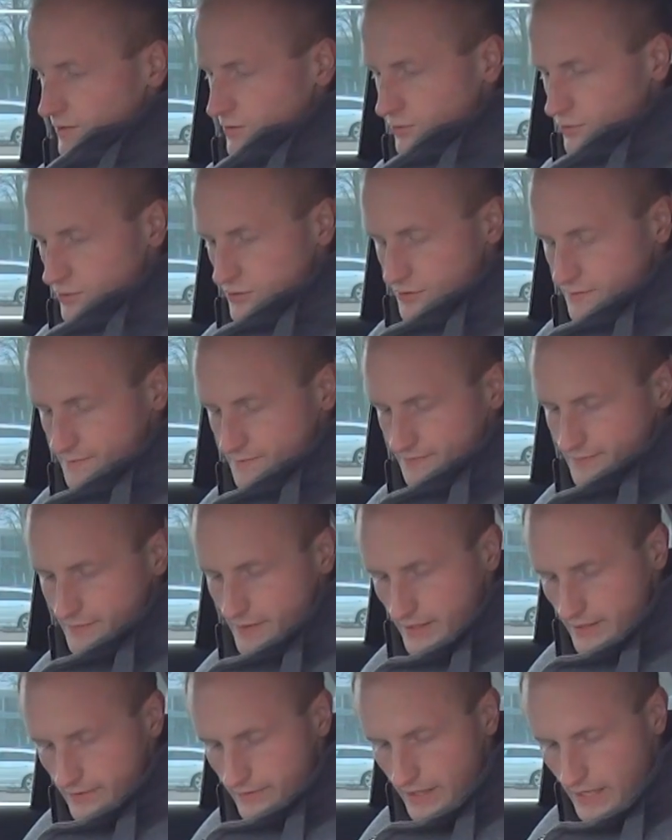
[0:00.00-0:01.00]
Gut,
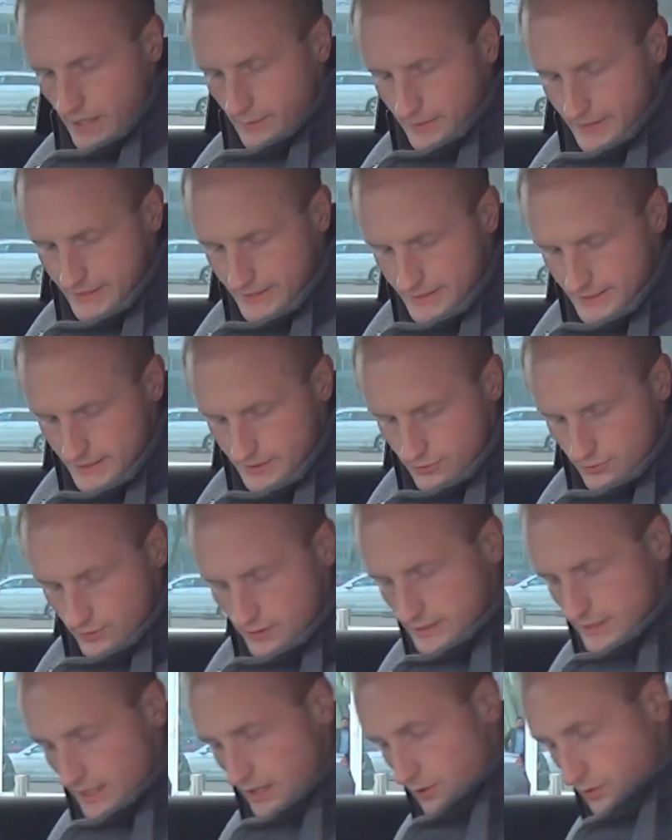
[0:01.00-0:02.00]
wir haben hinten
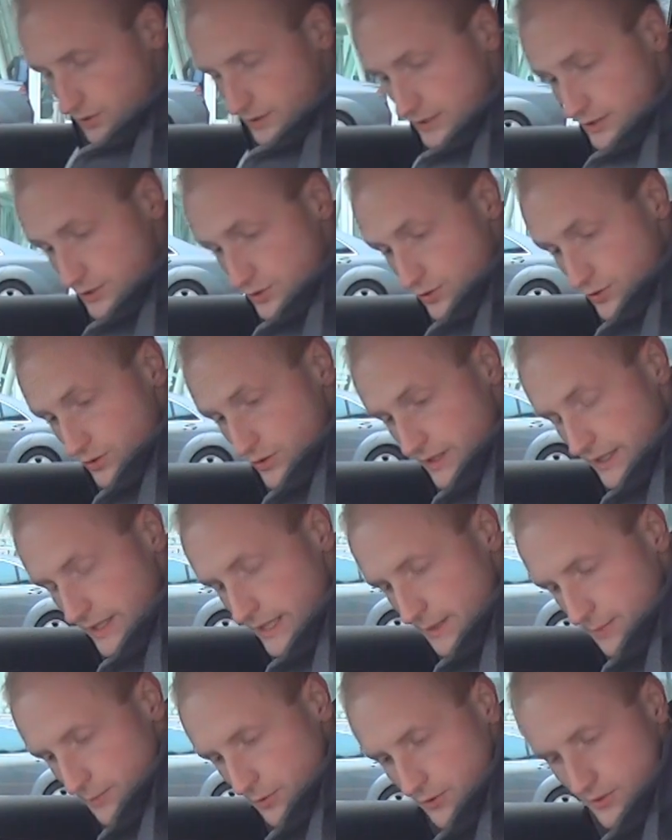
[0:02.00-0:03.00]
natürlich auch die schönen
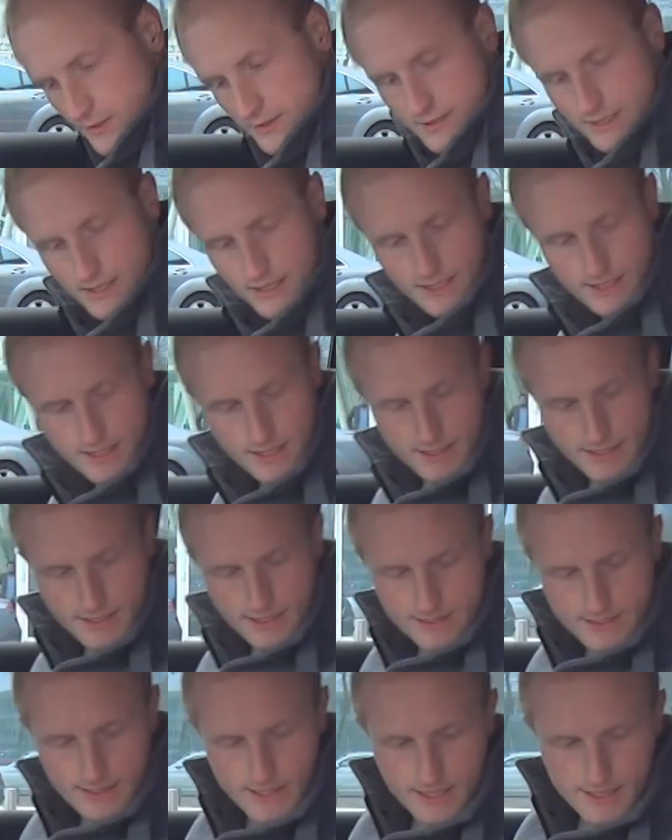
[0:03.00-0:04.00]
Lederpolster.
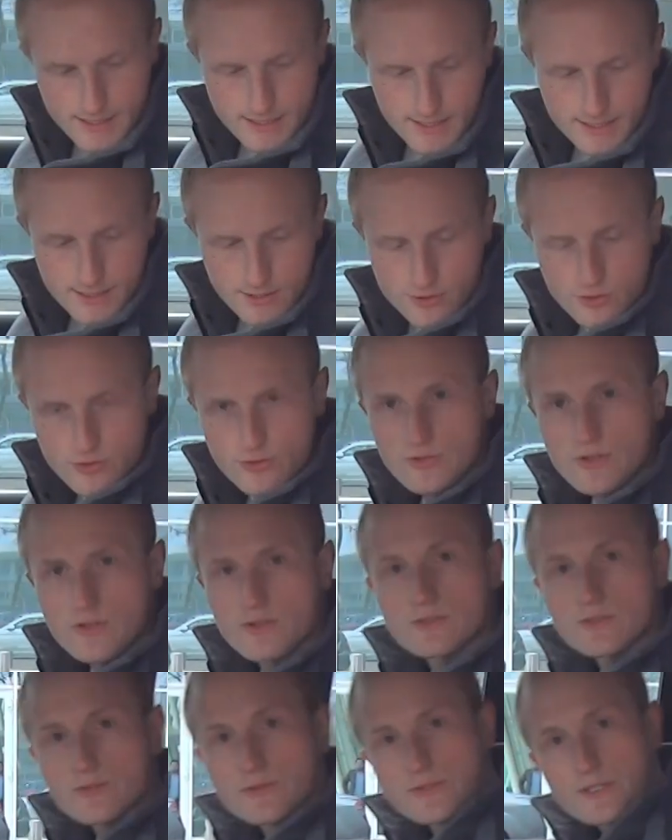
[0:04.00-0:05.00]
Das sieht alles richtig schön
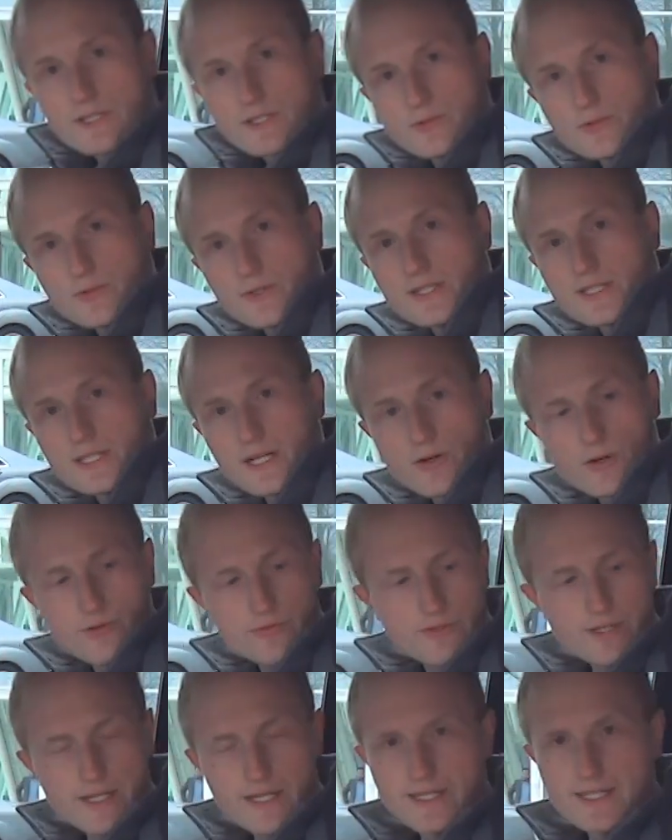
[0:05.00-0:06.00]
aus und natürlich auch,
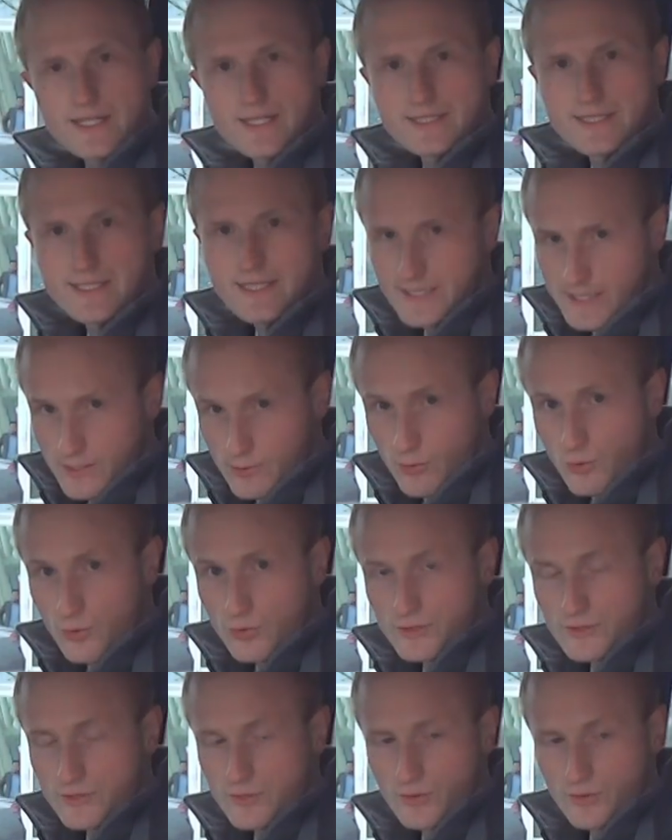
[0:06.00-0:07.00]
wie ihr hier seht, die
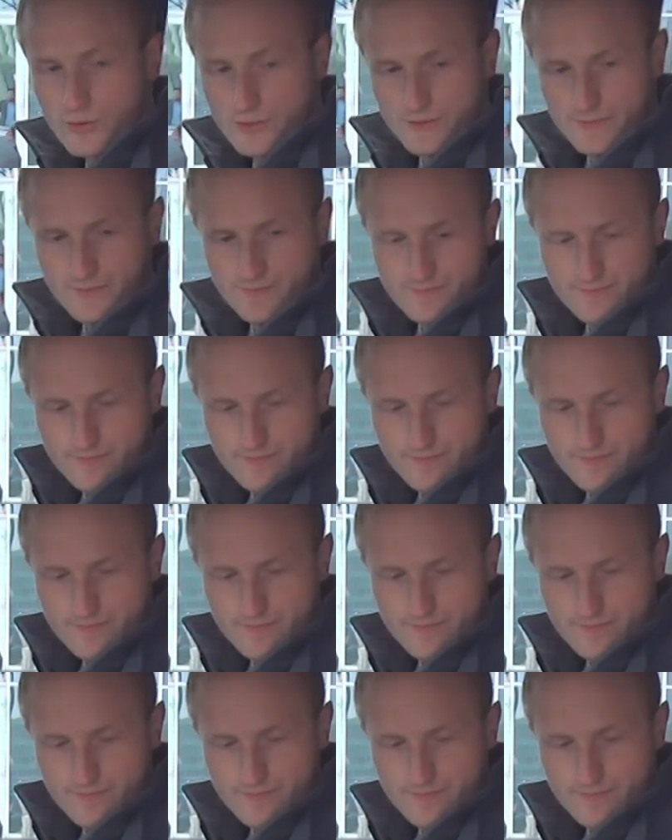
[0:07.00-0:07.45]
roten Gurte.